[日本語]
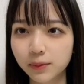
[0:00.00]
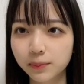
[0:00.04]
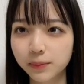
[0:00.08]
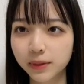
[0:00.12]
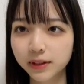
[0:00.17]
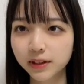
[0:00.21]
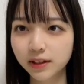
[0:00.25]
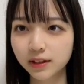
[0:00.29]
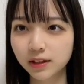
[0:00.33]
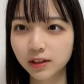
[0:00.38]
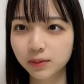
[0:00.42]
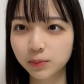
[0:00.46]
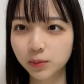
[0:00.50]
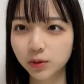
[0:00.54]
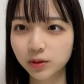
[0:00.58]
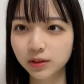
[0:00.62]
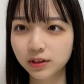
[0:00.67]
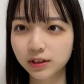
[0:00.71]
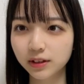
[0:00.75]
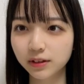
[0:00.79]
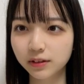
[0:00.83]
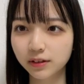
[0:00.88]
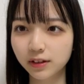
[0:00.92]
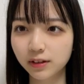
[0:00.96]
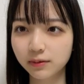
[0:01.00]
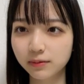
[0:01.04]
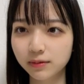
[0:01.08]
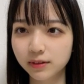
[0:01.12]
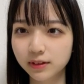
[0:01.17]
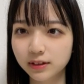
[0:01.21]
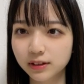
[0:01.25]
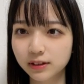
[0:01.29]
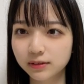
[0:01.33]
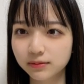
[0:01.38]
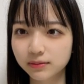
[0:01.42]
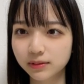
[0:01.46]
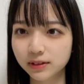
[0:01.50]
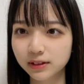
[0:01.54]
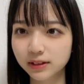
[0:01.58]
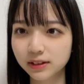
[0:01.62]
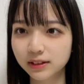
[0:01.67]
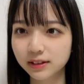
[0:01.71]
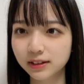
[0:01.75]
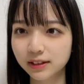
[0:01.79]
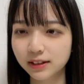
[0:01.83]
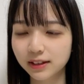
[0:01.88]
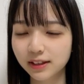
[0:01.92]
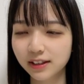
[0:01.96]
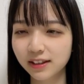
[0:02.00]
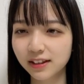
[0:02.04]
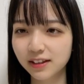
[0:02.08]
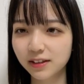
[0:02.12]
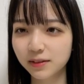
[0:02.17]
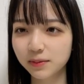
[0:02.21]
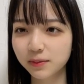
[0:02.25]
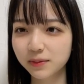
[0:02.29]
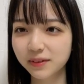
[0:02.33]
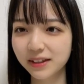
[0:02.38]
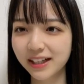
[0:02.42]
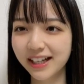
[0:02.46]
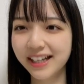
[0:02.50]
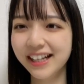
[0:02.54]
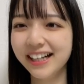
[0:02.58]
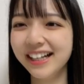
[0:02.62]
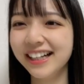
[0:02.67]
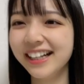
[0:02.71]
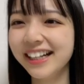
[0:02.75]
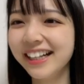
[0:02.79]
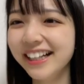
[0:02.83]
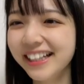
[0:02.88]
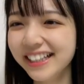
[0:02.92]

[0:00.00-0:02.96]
バナナ持って振り回しますあ